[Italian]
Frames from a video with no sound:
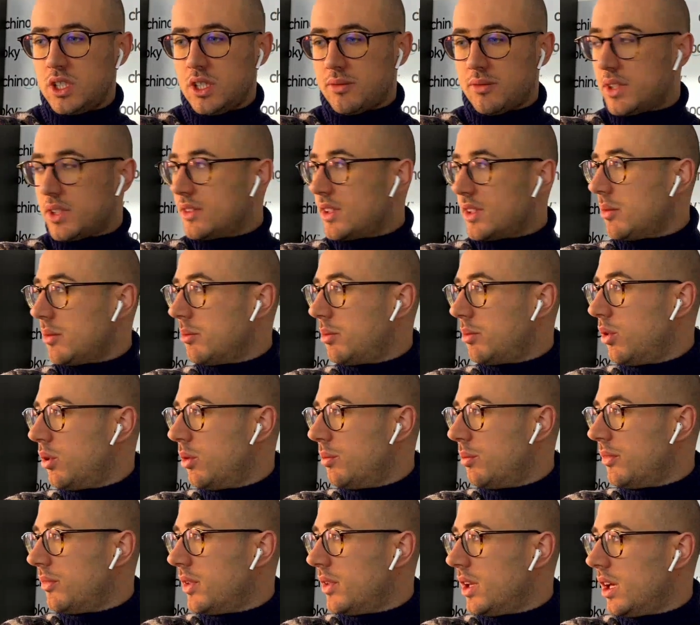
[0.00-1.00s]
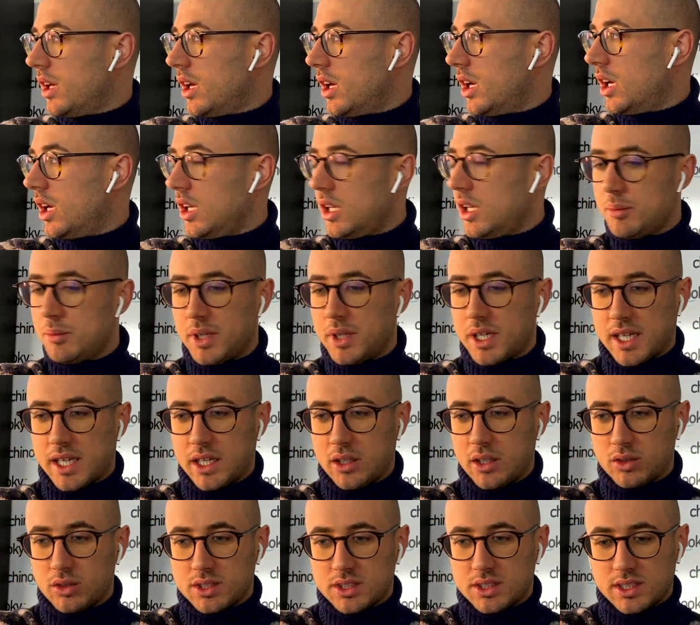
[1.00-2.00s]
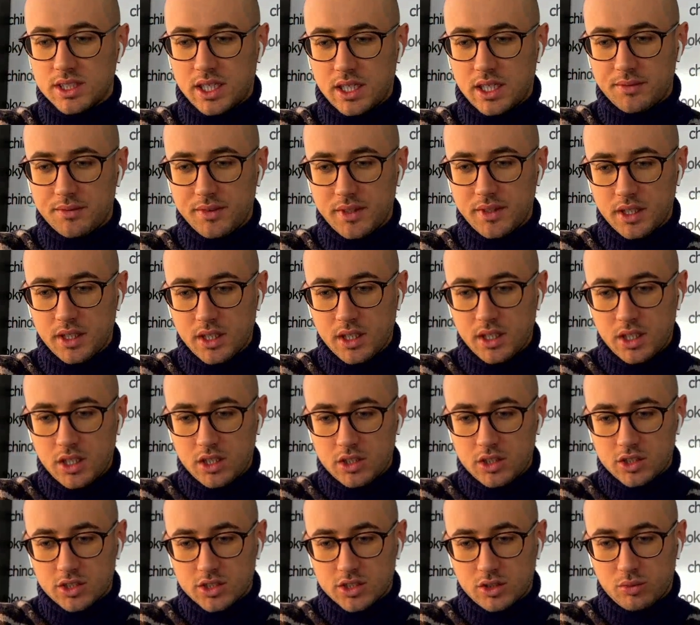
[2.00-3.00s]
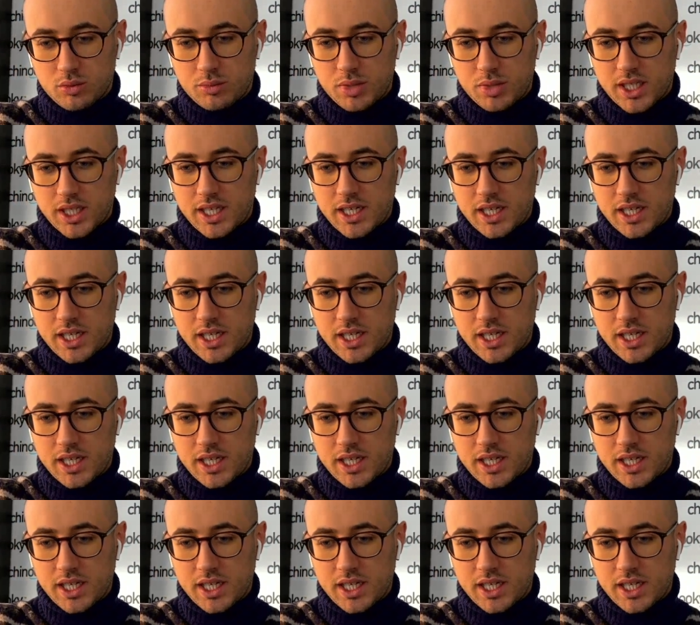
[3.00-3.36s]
nel frattempo eh, il mercato sta c'è stato un